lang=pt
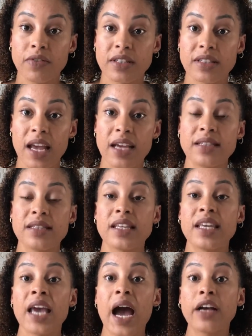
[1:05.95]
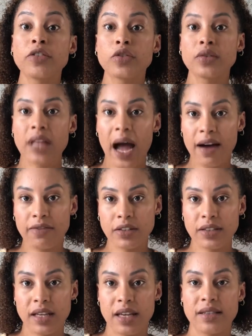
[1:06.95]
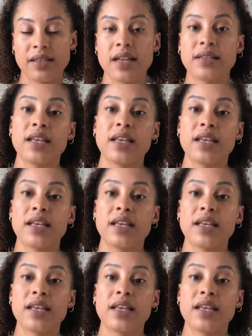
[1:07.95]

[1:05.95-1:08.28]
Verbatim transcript: vocês e ajudar vocês, né?